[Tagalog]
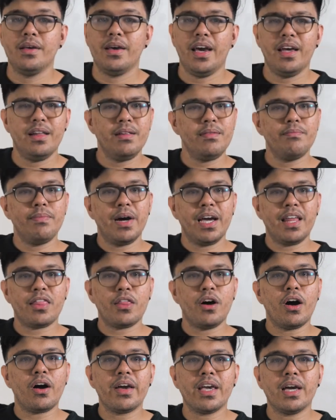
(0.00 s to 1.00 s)
And by
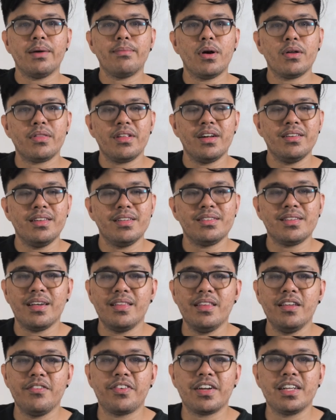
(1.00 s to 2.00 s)
talking about their
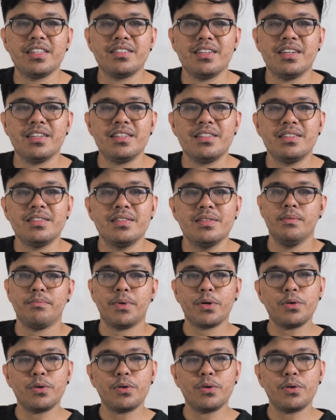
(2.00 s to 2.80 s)
design differences,